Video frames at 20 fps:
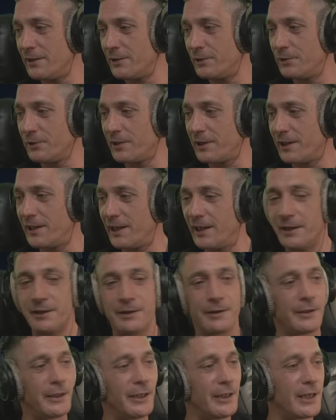Okay,
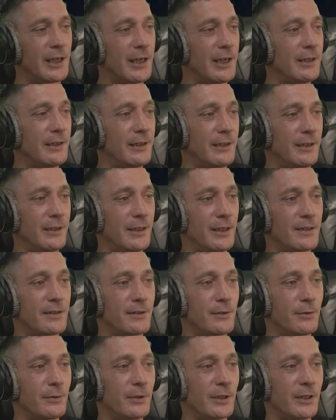egal. Let's do it.